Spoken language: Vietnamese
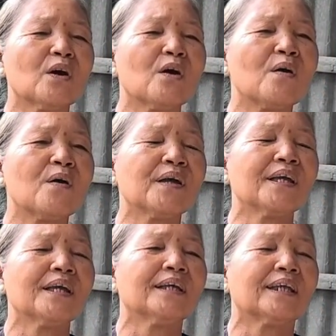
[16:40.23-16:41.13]

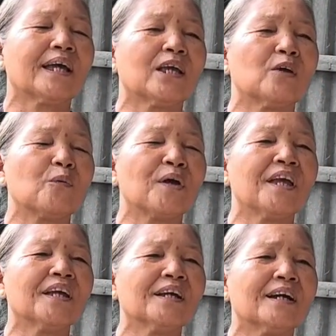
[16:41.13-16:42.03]
xôi thầy
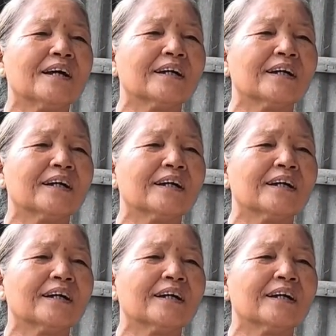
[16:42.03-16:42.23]
nguyện